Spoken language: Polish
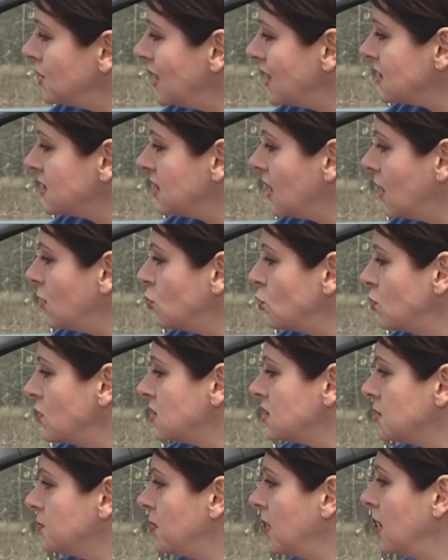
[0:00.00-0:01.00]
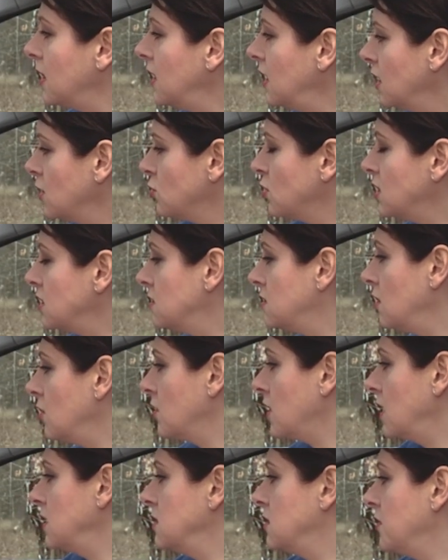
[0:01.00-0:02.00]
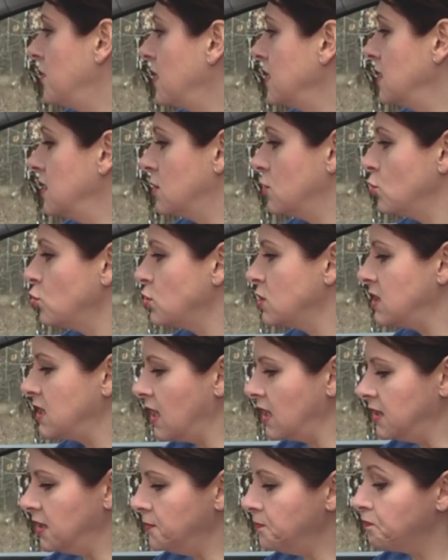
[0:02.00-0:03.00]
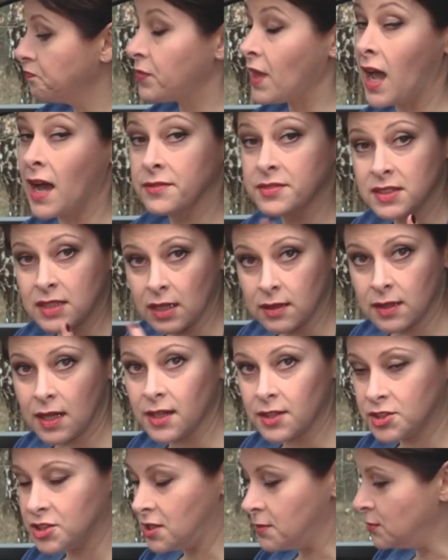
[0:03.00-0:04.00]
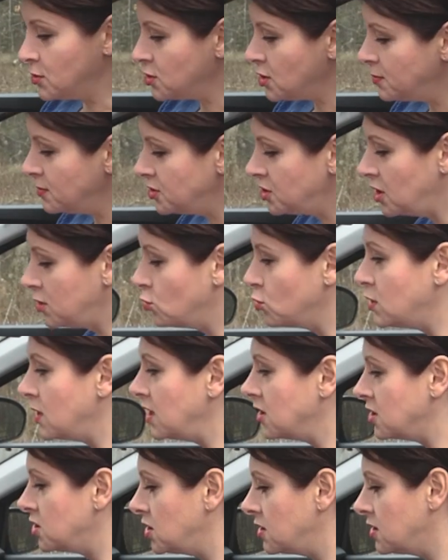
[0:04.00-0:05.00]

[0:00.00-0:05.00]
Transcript: gniazda USB, które jest zlokalizowane tuż za nim, a w standardzie możemy się tu też